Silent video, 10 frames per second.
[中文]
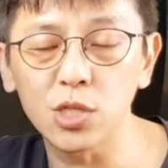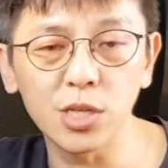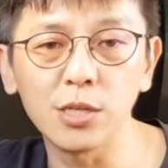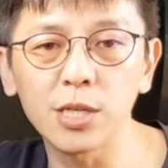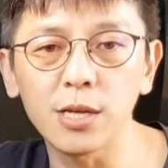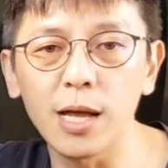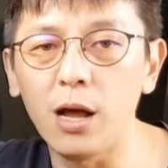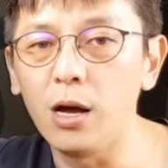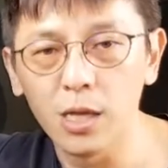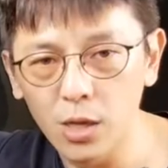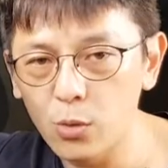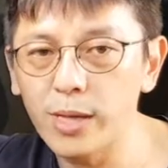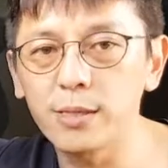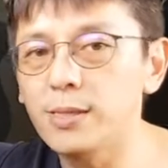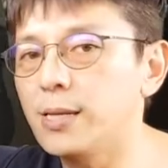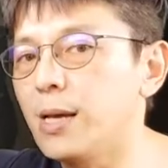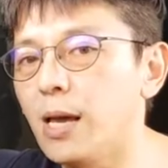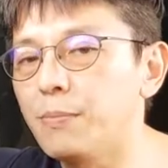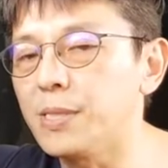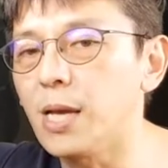试乘车啊哈，欢迎大家
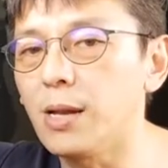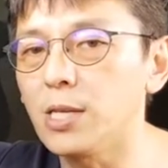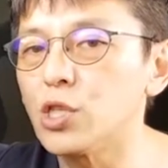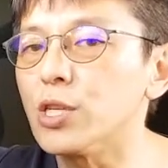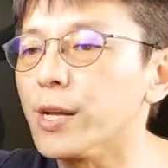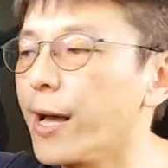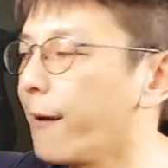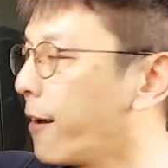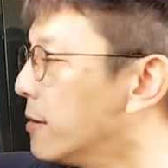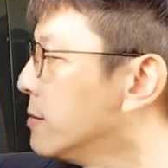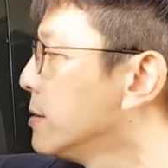来比较来试乘看看。